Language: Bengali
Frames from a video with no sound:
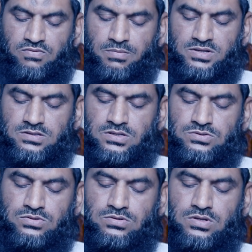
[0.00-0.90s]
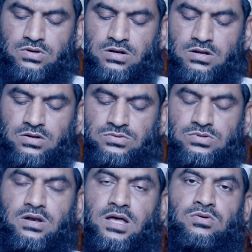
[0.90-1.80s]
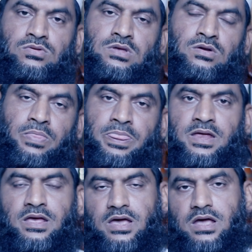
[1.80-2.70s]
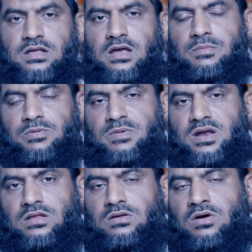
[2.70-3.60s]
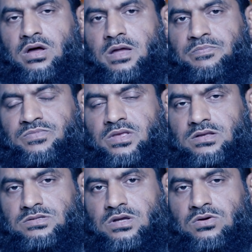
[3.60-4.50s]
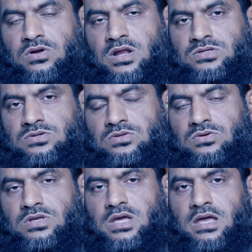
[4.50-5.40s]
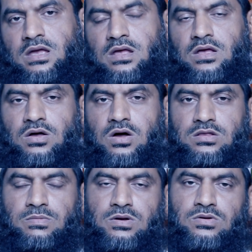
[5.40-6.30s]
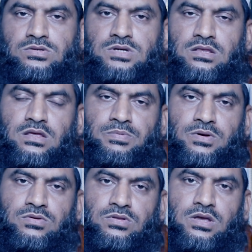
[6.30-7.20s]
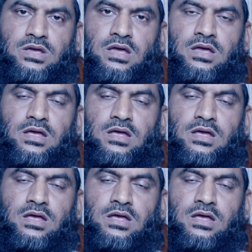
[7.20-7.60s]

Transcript: ফামাদাতি সুন্নত আন্না রসুল্লাহ তুক্তালু এ থেকে প্রমাণিত হয় যে কোনো রাষ্ট্রদূতকে অথবা কোনো জাতির পক্ষ থেকে